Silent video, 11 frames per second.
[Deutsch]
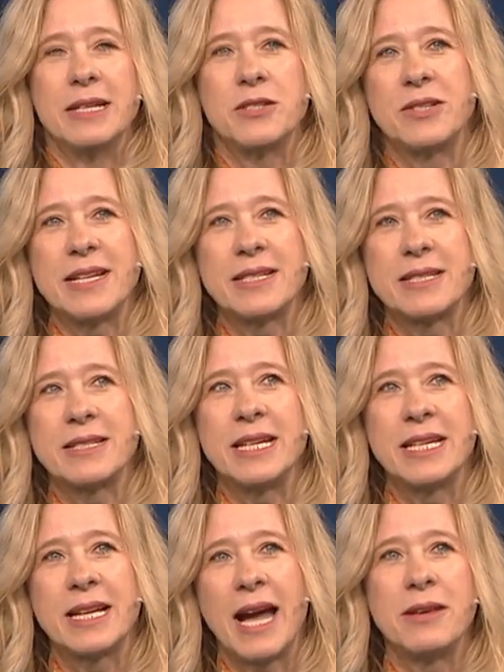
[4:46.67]
sodass
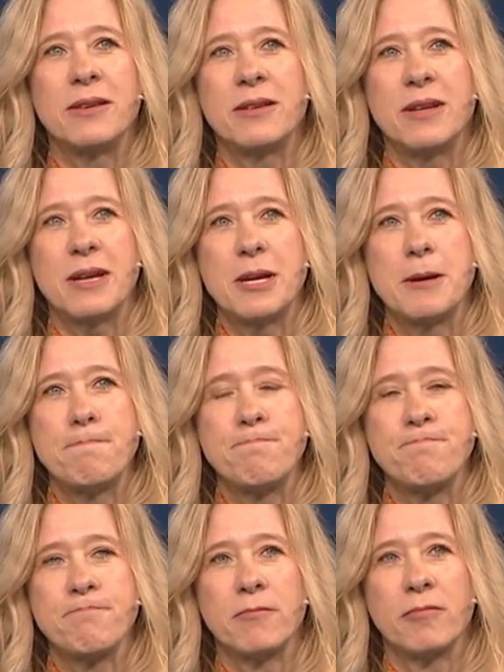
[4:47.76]
ich kann,
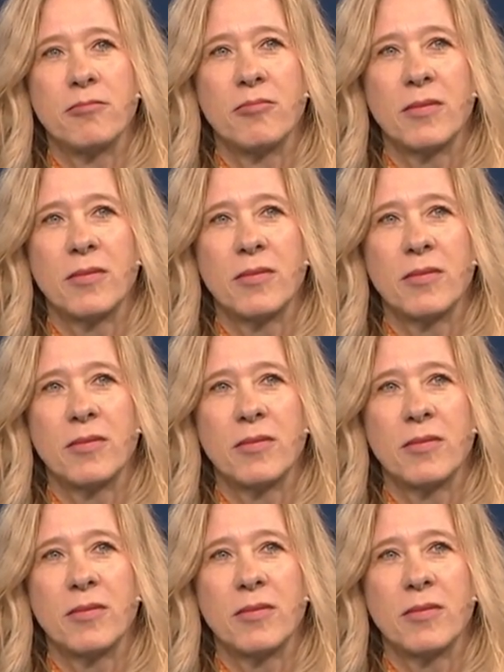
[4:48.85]
ähm,